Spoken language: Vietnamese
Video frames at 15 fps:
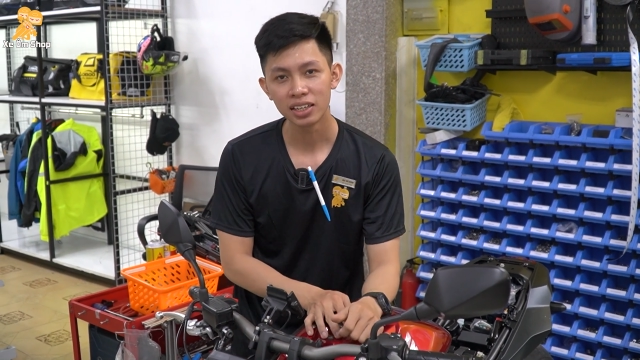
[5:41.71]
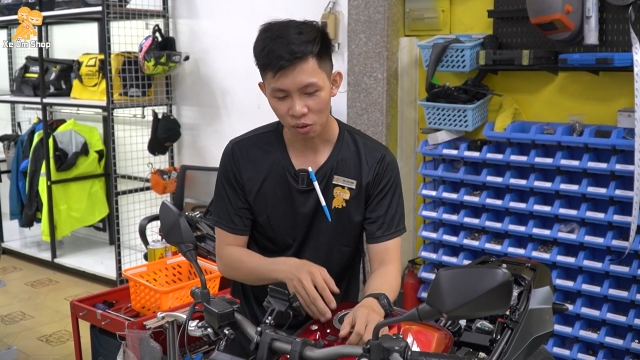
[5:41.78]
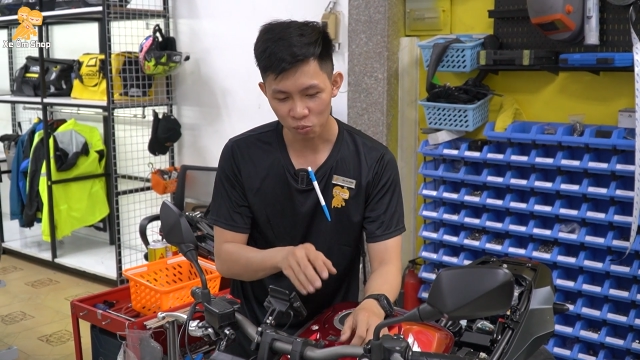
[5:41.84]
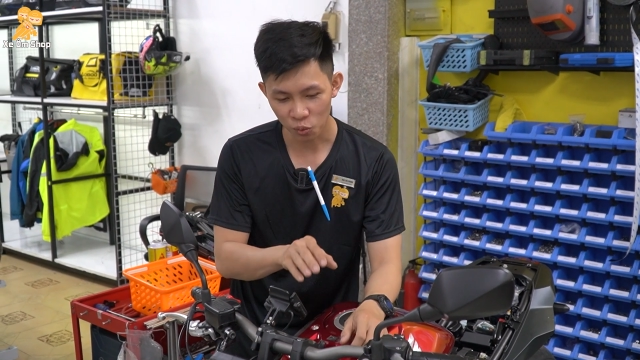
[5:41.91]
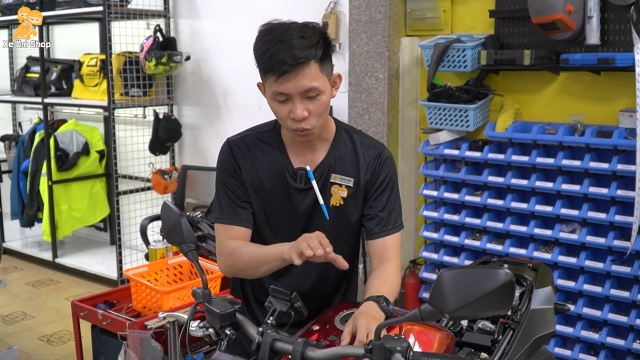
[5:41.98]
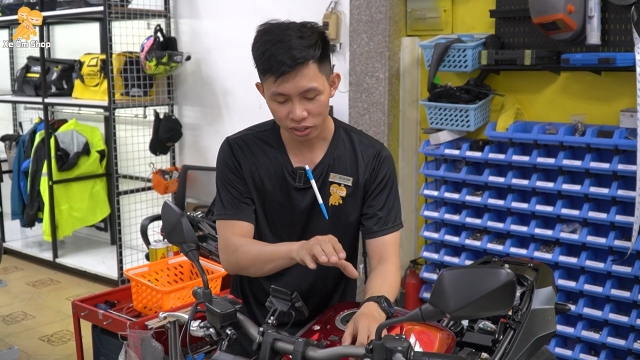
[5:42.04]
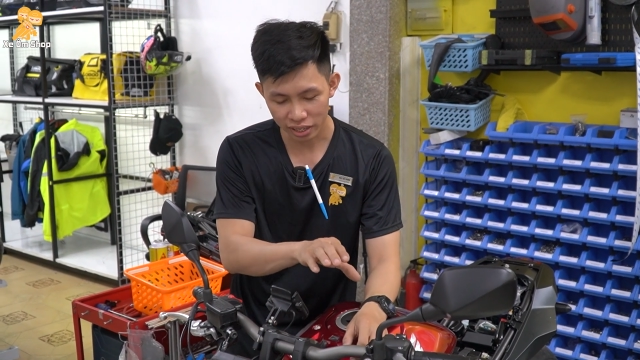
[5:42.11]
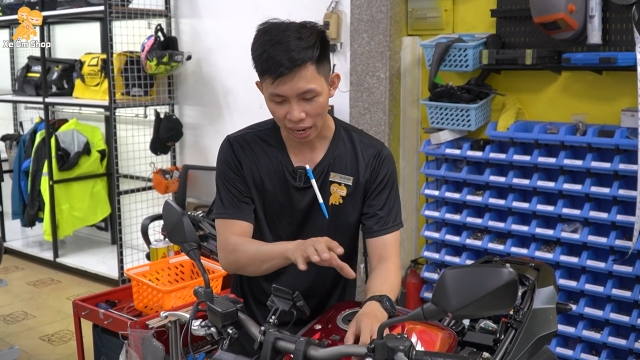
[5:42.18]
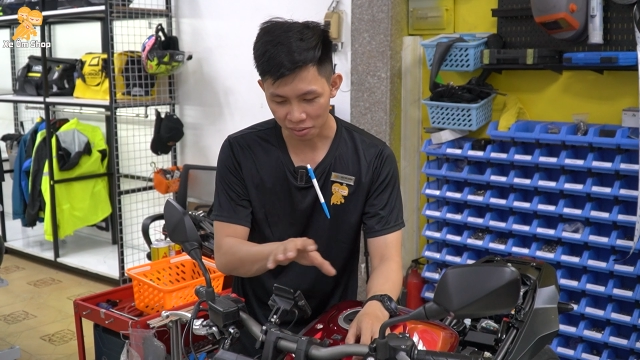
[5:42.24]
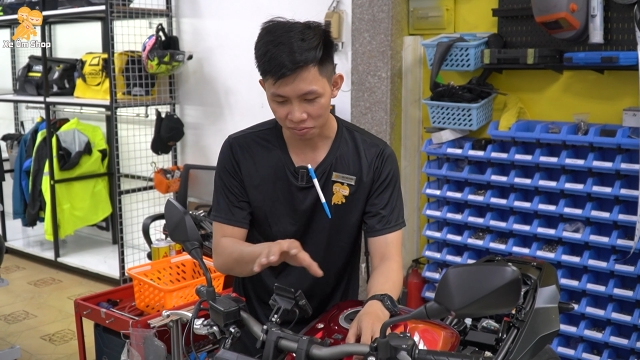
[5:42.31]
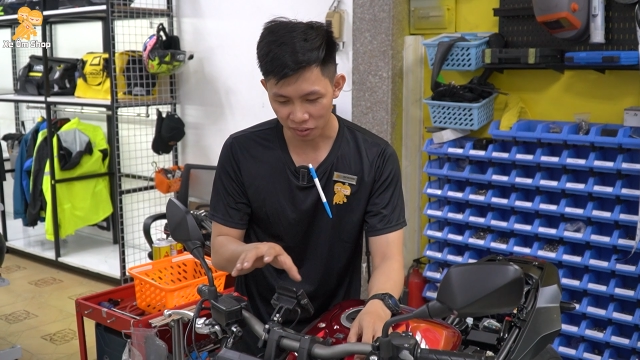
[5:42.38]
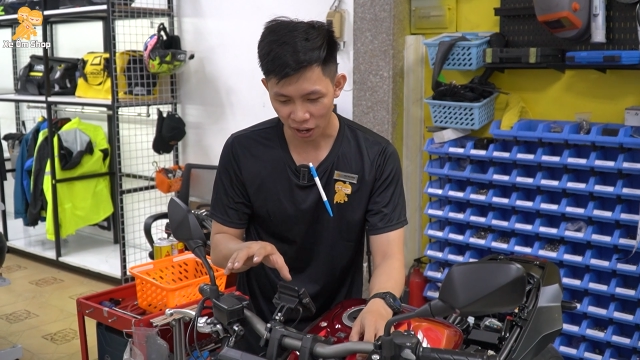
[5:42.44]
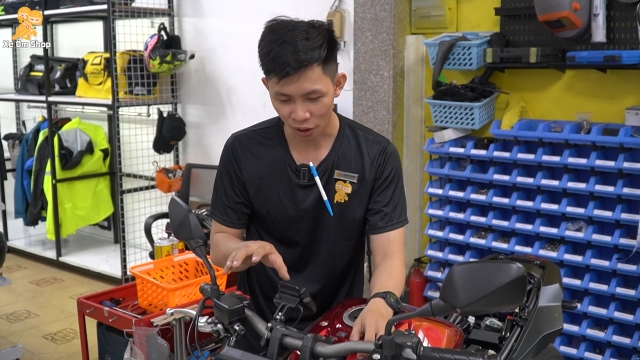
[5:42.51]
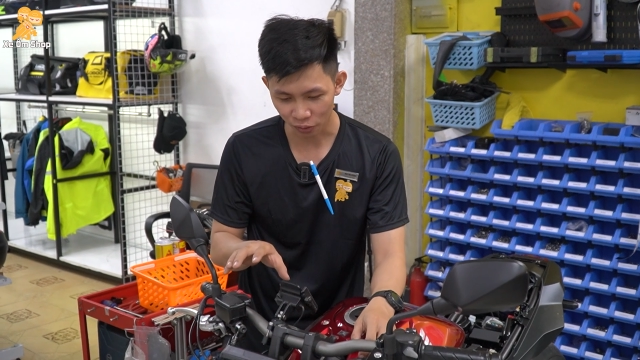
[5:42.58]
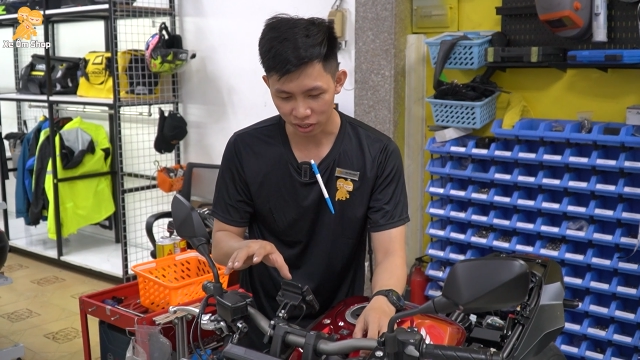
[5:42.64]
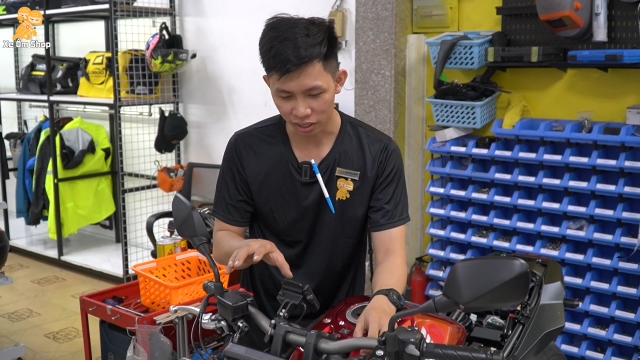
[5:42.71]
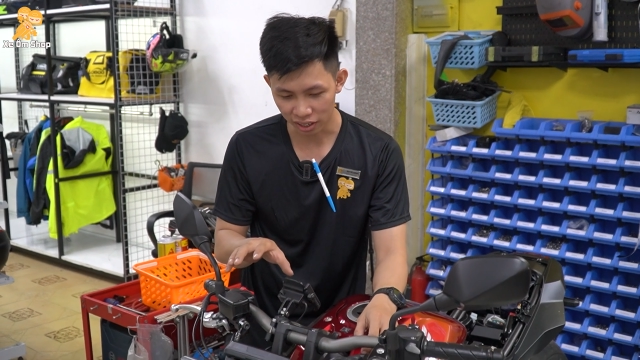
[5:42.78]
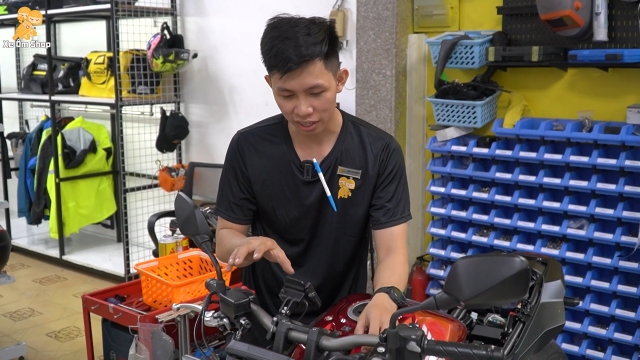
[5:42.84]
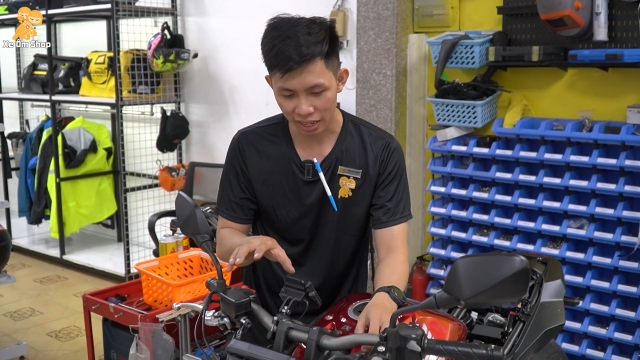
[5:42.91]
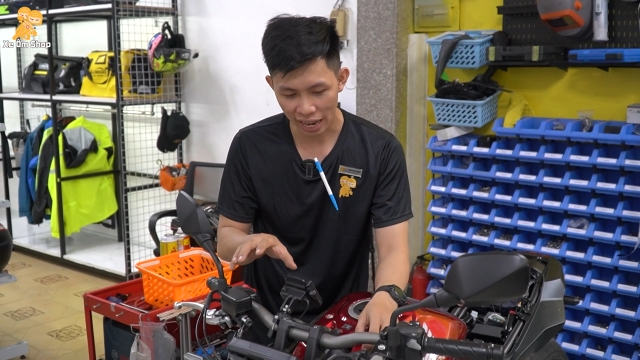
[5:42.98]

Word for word: không muốn chạm vào những